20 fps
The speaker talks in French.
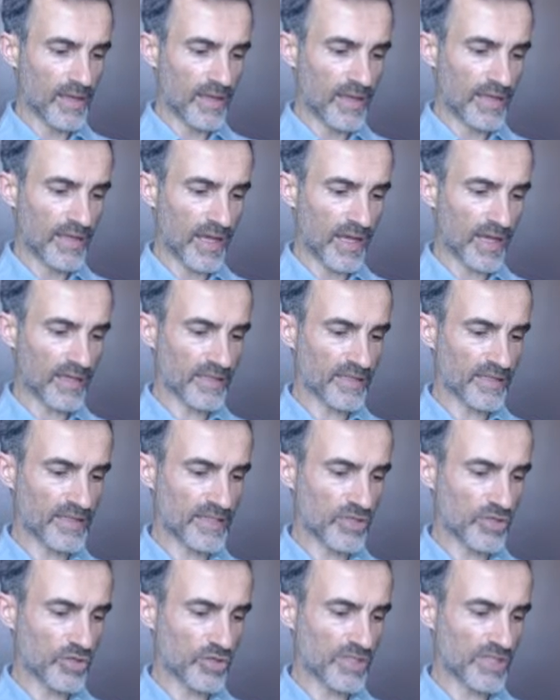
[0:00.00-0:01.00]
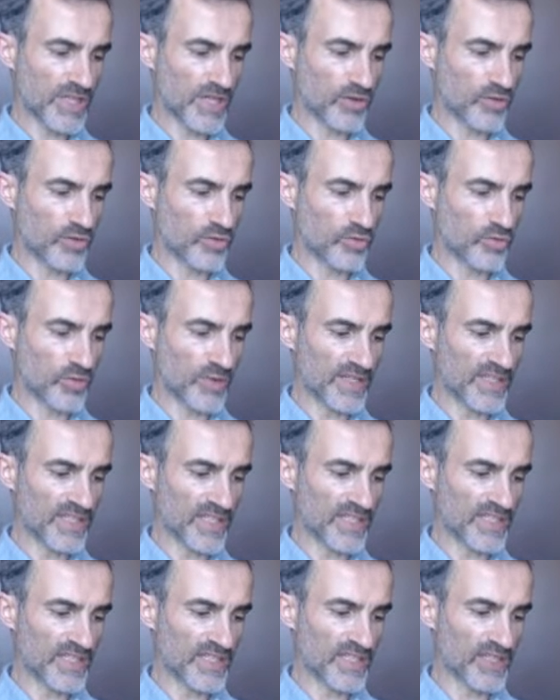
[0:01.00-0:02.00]
Car si je sais que tous les
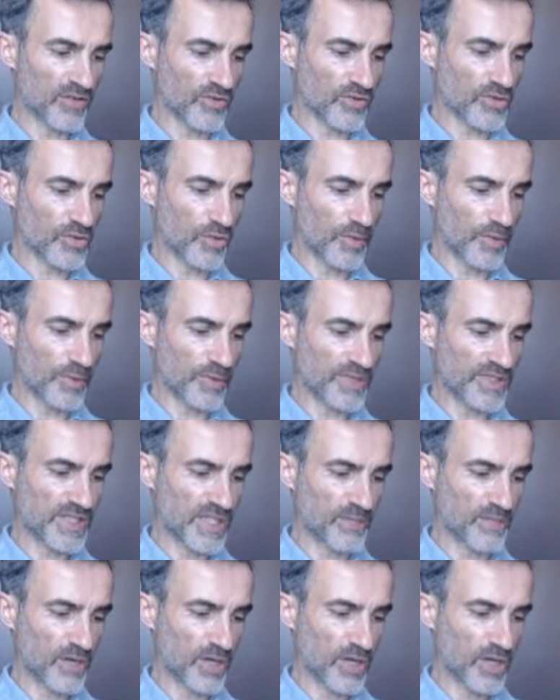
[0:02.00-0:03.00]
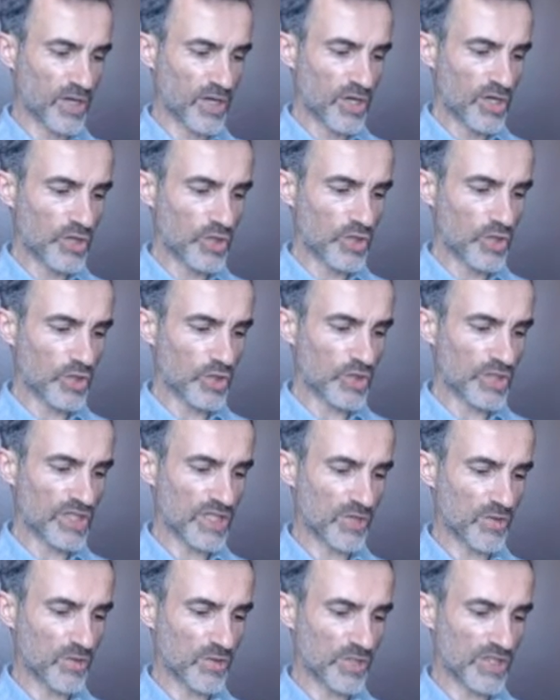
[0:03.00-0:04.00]
accidents sont possibles, je
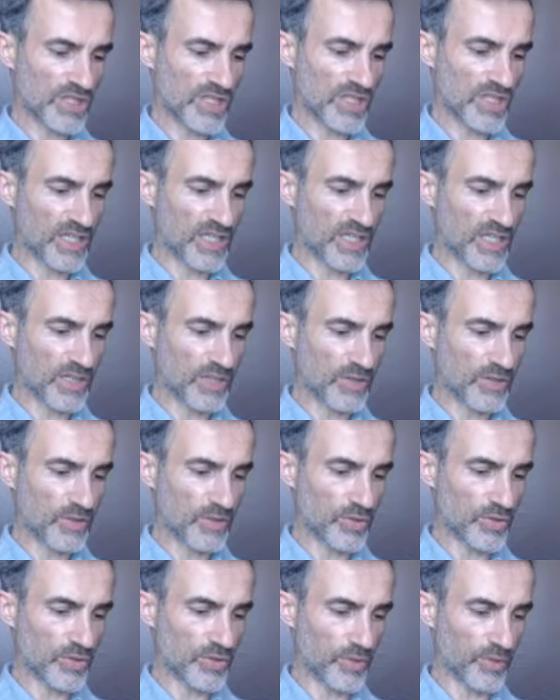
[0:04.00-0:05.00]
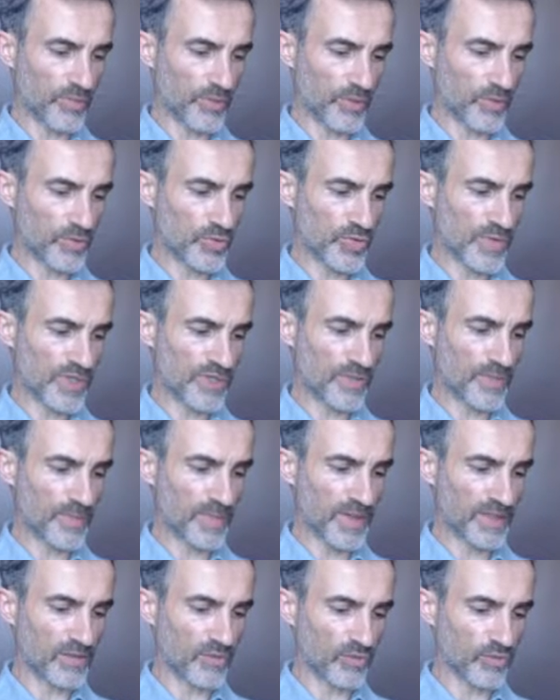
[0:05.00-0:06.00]
sais aussi qu'ils ne se produisent
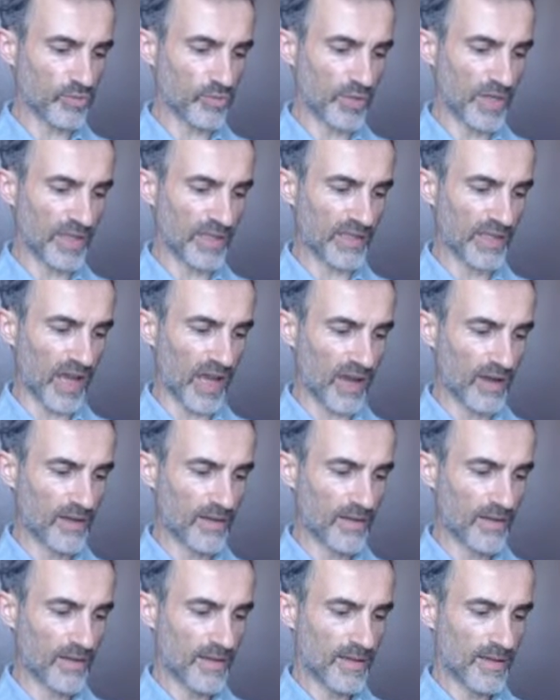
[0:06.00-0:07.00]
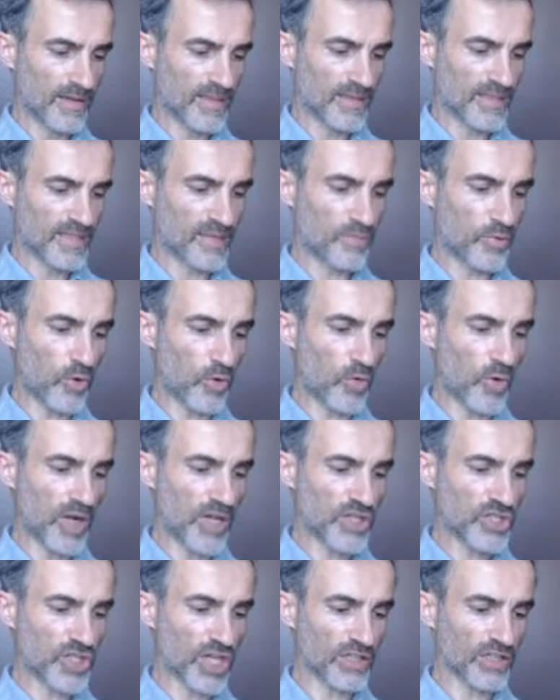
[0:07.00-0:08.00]
pas dans tous les cas. C'est
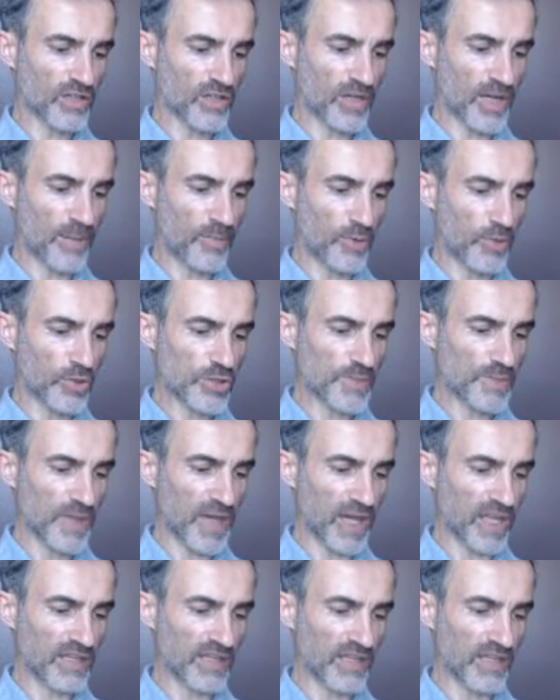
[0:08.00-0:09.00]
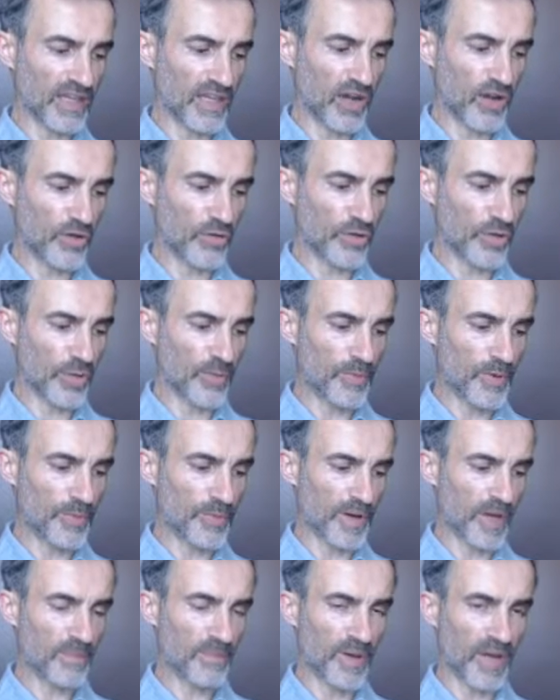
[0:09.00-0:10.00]
pourquoi j'attends la prospérité en homme
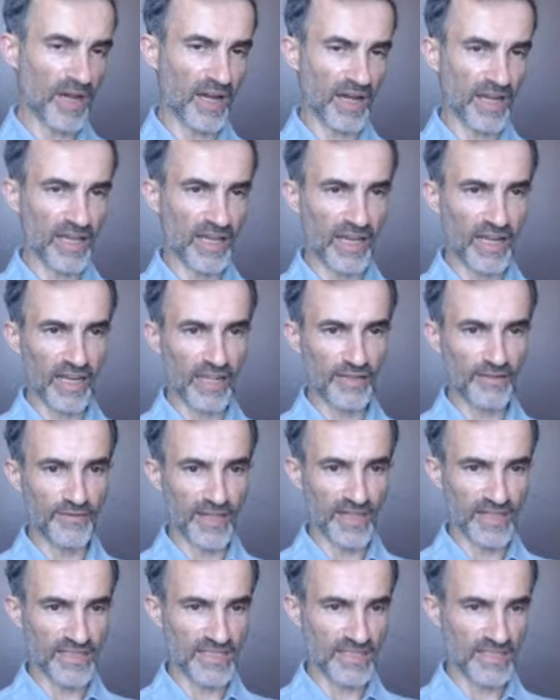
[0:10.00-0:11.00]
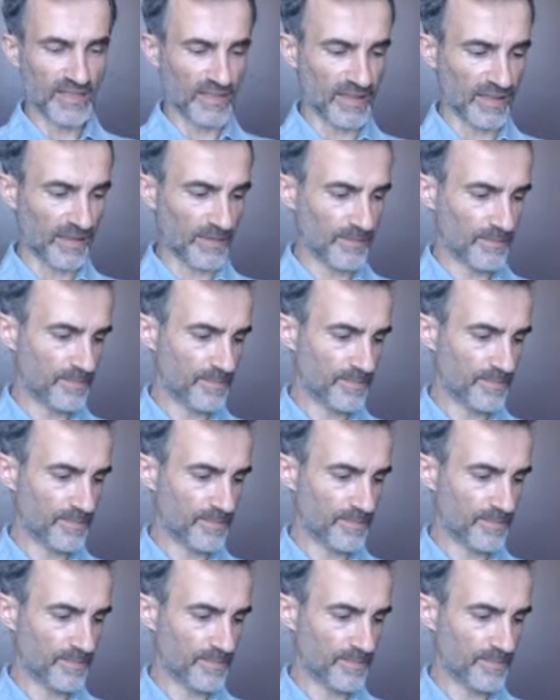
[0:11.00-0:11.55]
préparé à l'adversité.